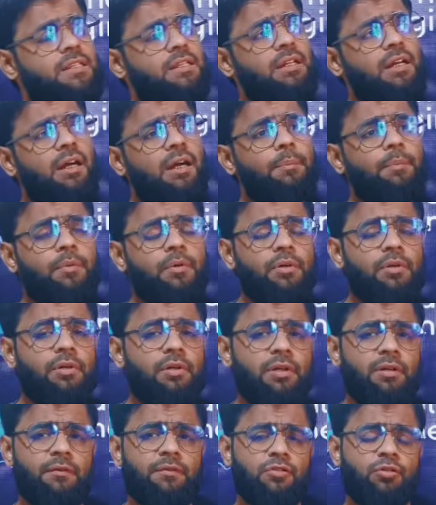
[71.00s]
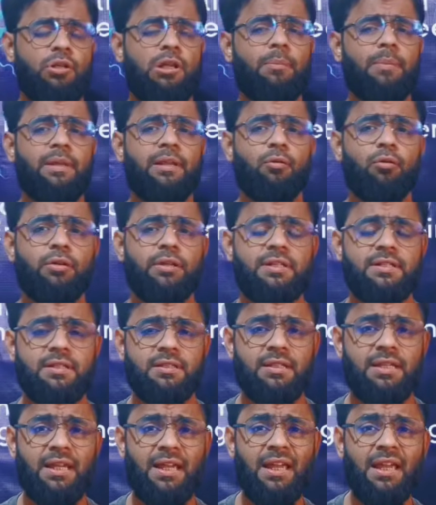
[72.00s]
आप सोलर पैनल को देख
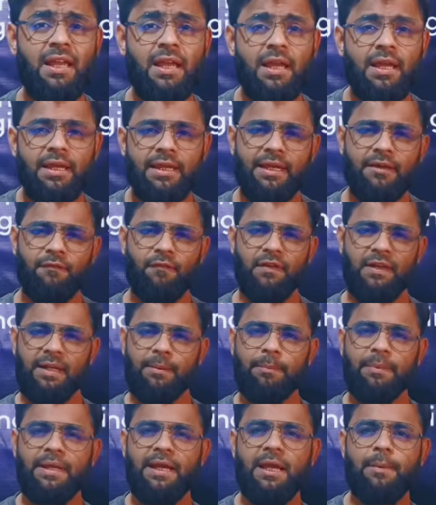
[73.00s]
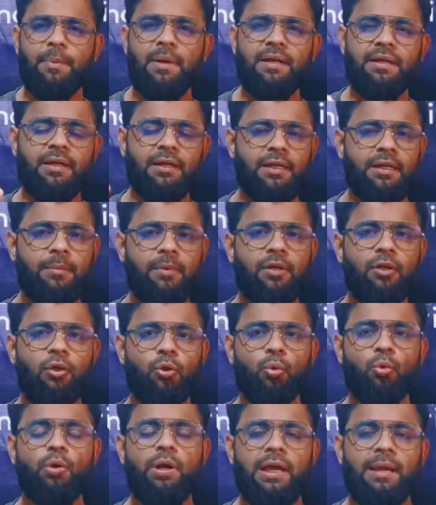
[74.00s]
सकते हैं एक फ्लेम टाइप है तकरीबन
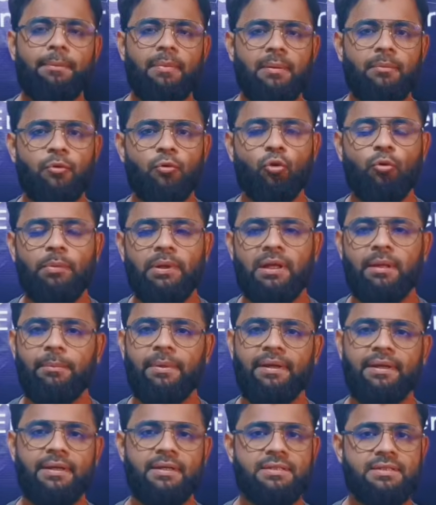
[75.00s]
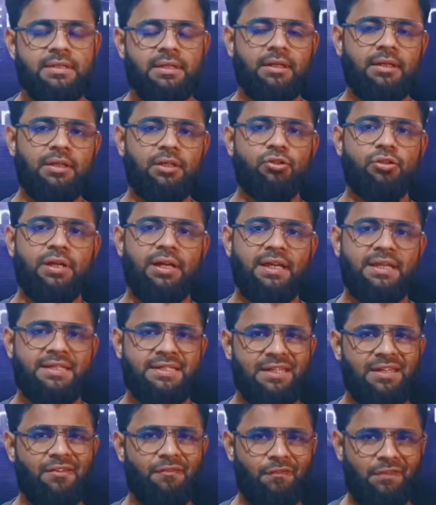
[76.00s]
2 एम एम टू मिलीमीटर्स तक की जो है
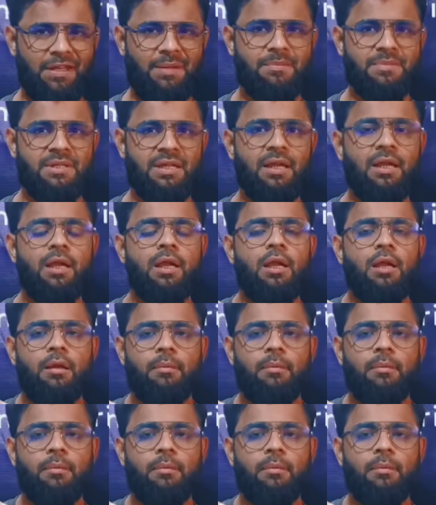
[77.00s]
इसकी ये फ्लेम्स है